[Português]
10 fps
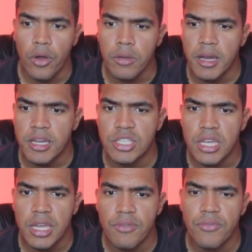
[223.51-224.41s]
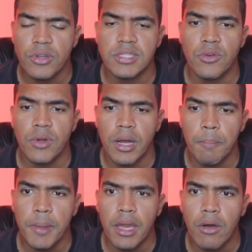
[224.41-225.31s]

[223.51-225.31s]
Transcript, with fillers: eu imaginei que ele fosse ser o campeão.